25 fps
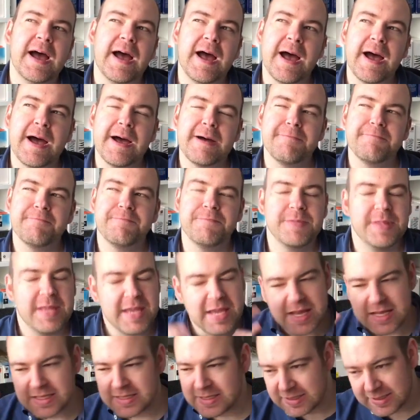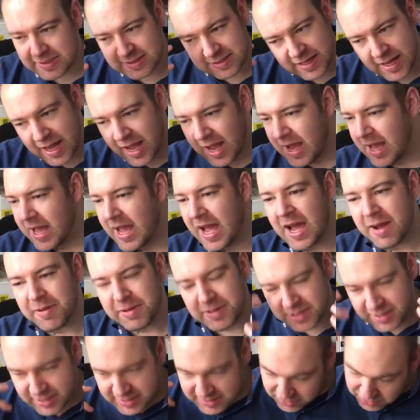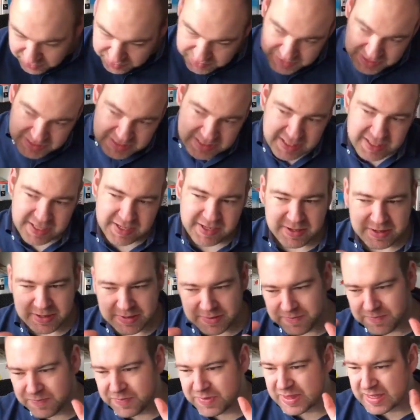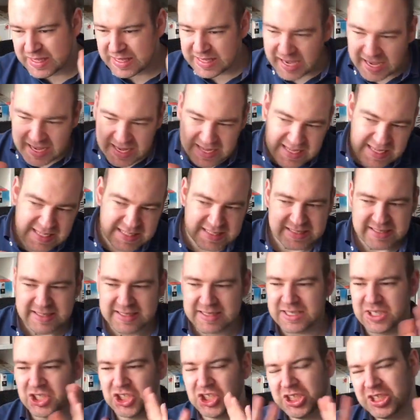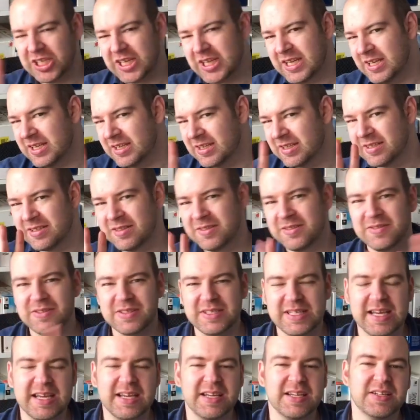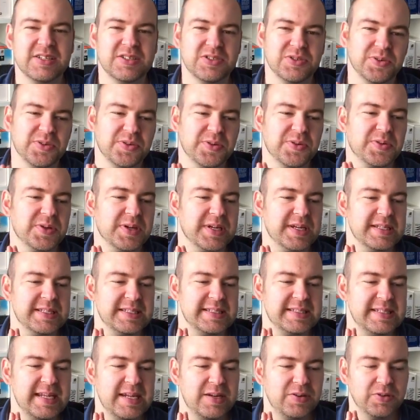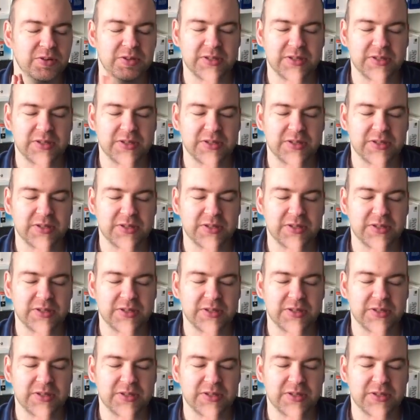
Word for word: Ähm, nee, arbeitet halt auch mit dieser Geist-Geschichten-Sache so ganz nett.